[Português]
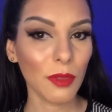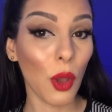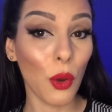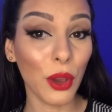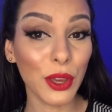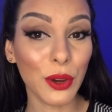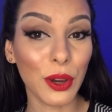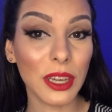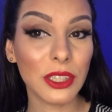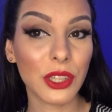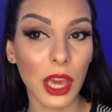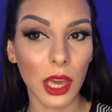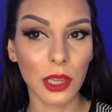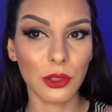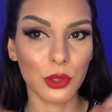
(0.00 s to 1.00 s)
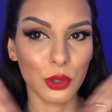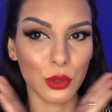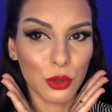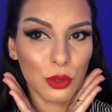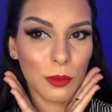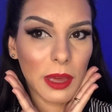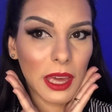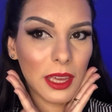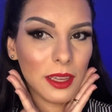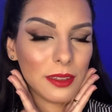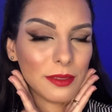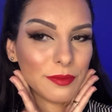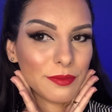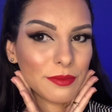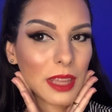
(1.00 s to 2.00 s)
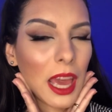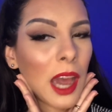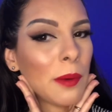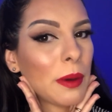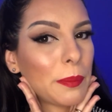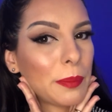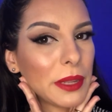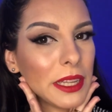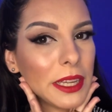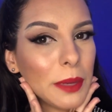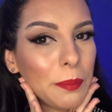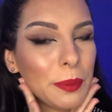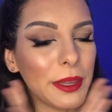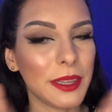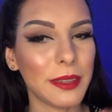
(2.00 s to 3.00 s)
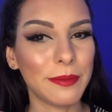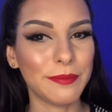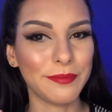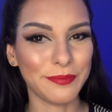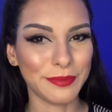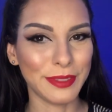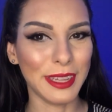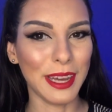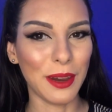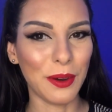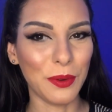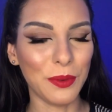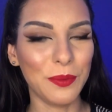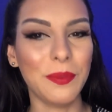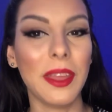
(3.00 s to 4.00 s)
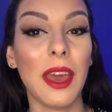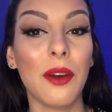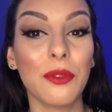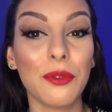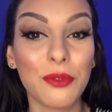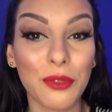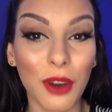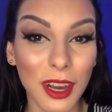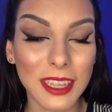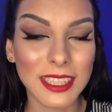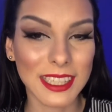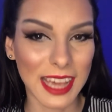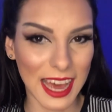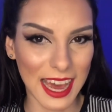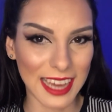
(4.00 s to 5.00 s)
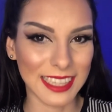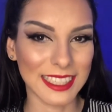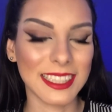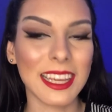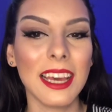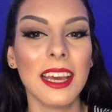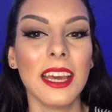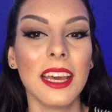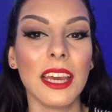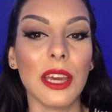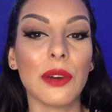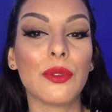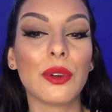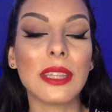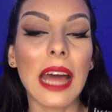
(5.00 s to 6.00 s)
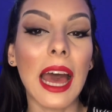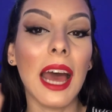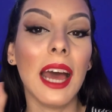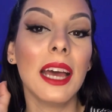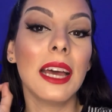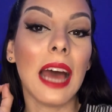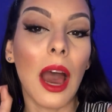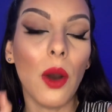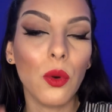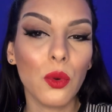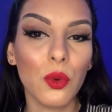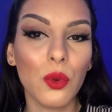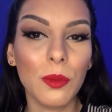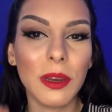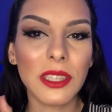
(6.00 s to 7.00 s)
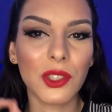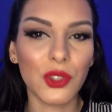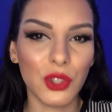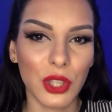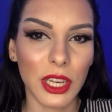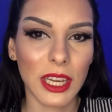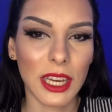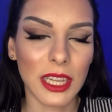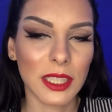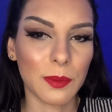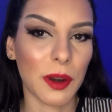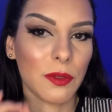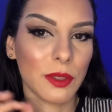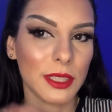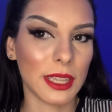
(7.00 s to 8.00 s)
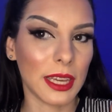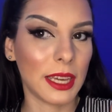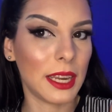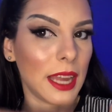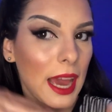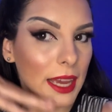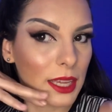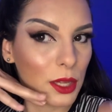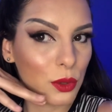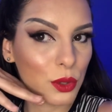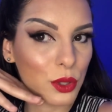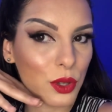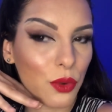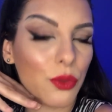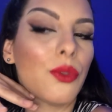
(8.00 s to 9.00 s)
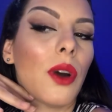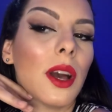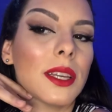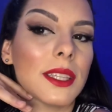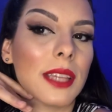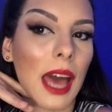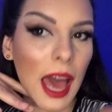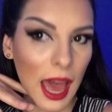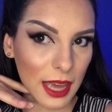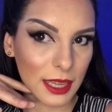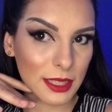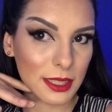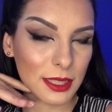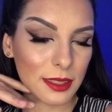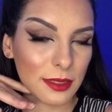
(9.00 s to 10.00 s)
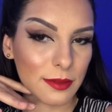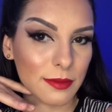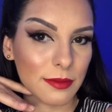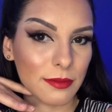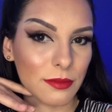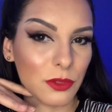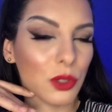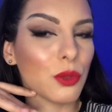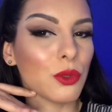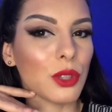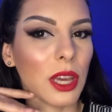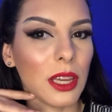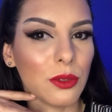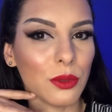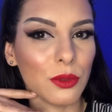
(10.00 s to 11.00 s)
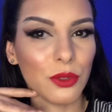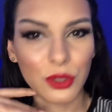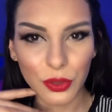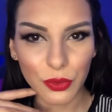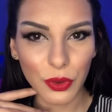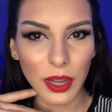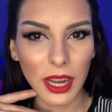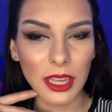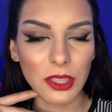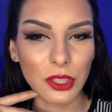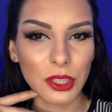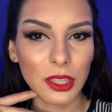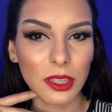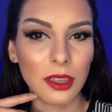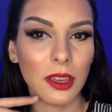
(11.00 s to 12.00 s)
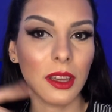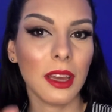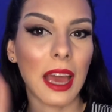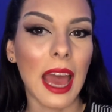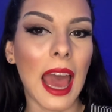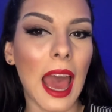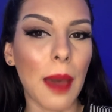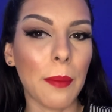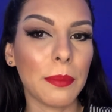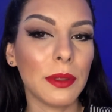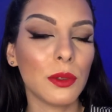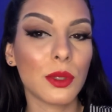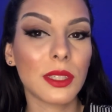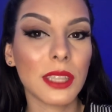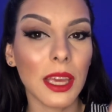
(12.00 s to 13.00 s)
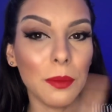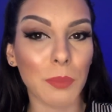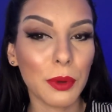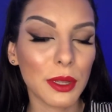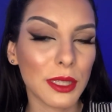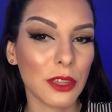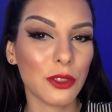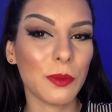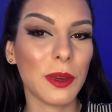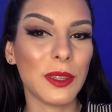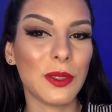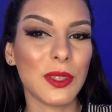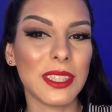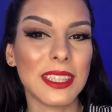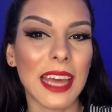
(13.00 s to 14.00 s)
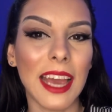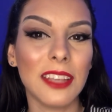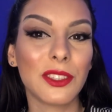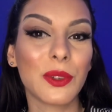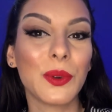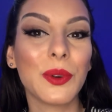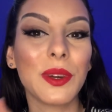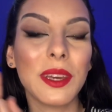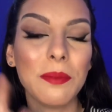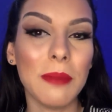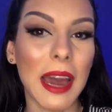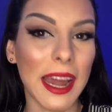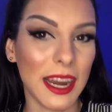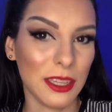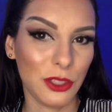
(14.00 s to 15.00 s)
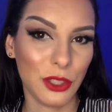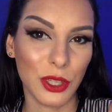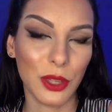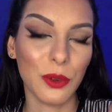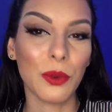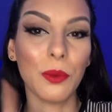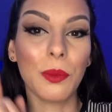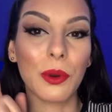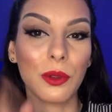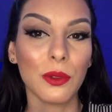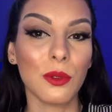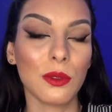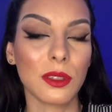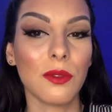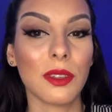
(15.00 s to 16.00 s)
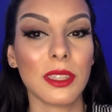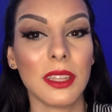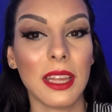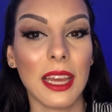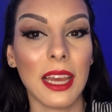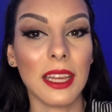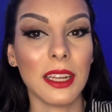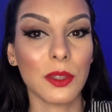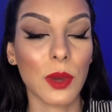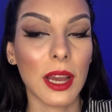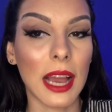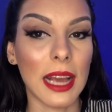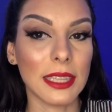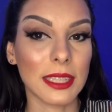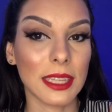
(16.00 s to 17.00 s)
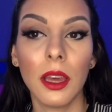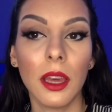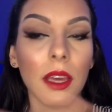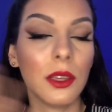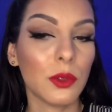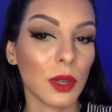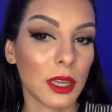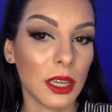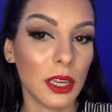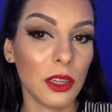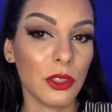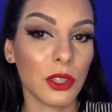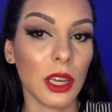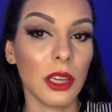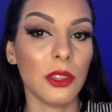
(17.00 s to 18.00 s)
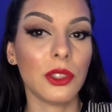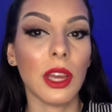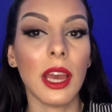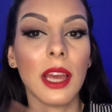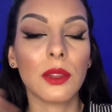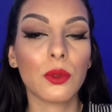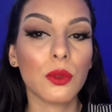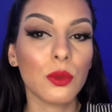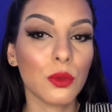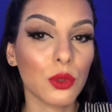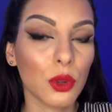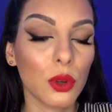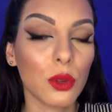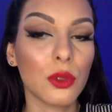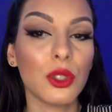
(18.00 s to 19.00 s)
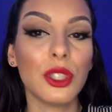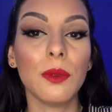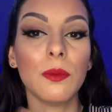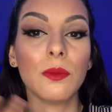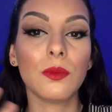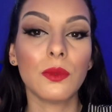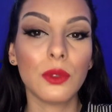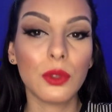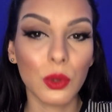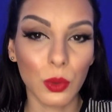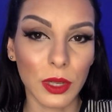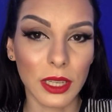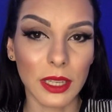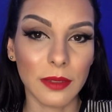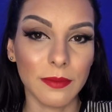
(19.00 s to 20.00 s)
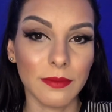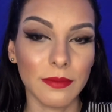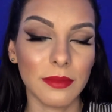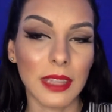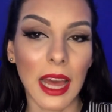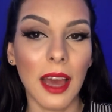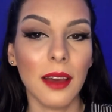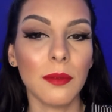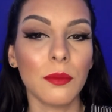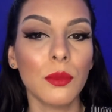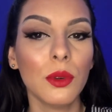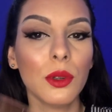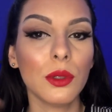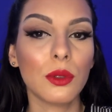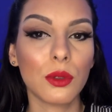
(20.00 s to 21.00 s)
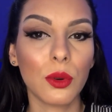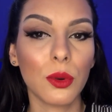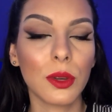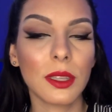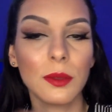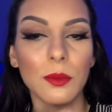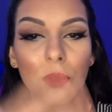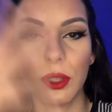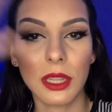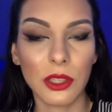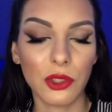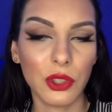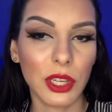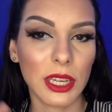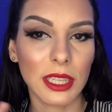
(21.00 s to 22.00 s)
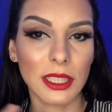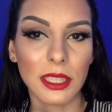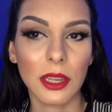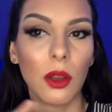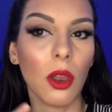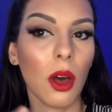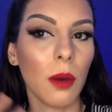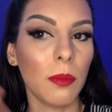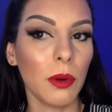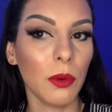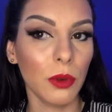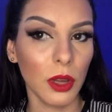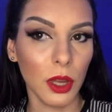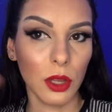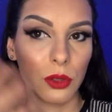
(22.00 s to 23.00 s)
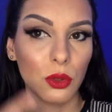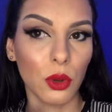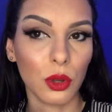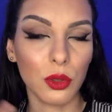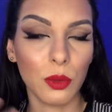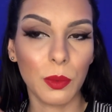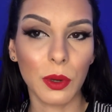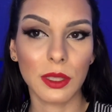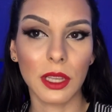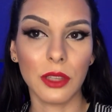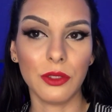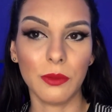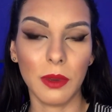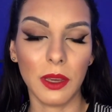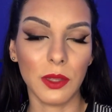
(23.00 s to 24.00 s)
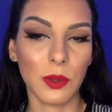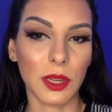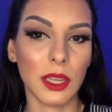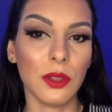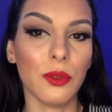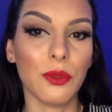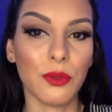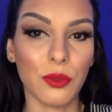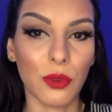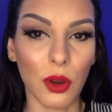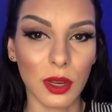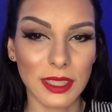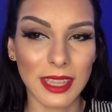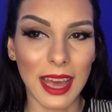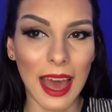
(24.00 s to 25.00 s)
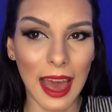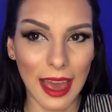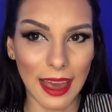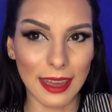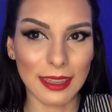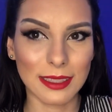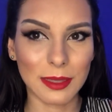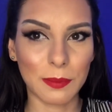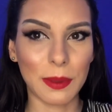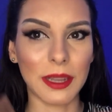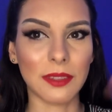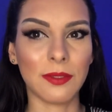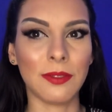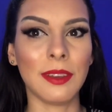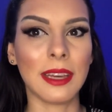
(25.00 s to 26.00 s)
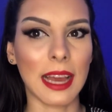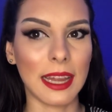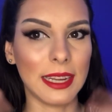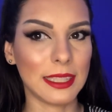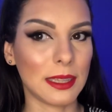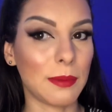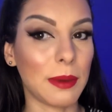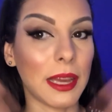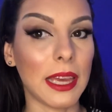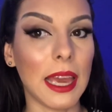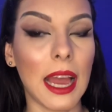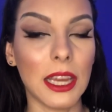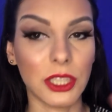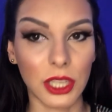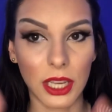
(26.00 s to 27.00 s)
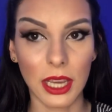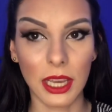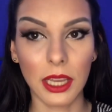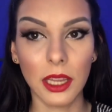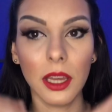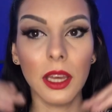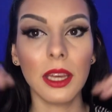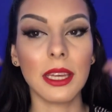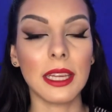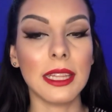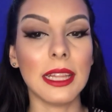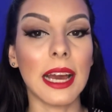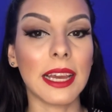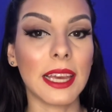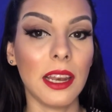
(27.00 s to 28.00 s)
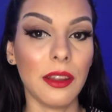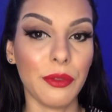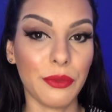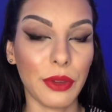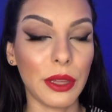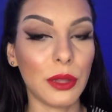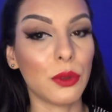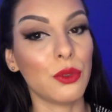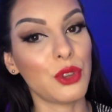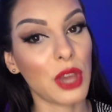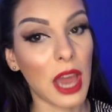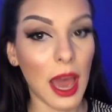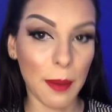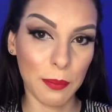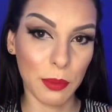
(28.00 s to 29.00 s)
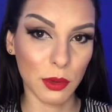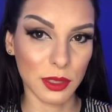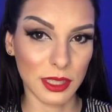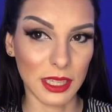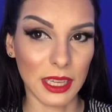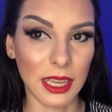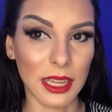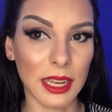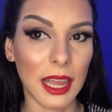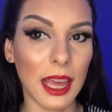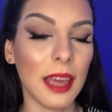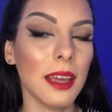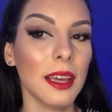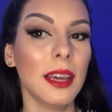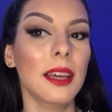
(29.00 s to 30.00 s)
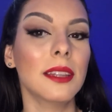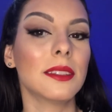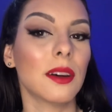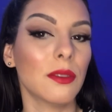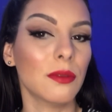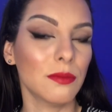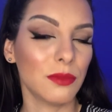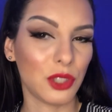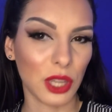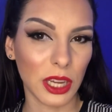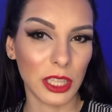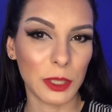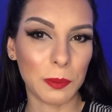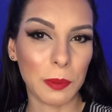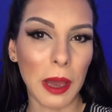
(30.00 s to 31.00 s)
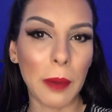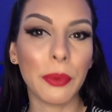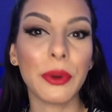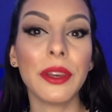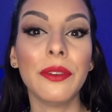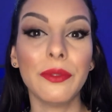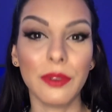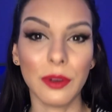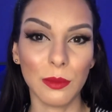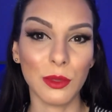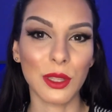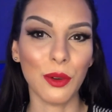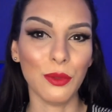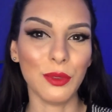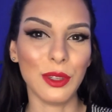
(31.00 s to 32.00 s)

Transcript: Oi, oi, gente, tudo bem? É uma pinup? Não, é um Fox Eyes. Eu vou dar algumas dicas para você criar aqui o seu Fox Eyes de um jeito diferente, rápido, sem procedimento estético e baratinho com produtos que você tem aí na sua casa. Isso aqui, gente, é tudo um jogo de truque tá? Muitos truques, muitas dicas englobam todo o procedimento aqui do Fox Eyes para ficar nessa maquiagem aí que dá aquele efeito de raposinha, né? Então, chega de papo e vamos ao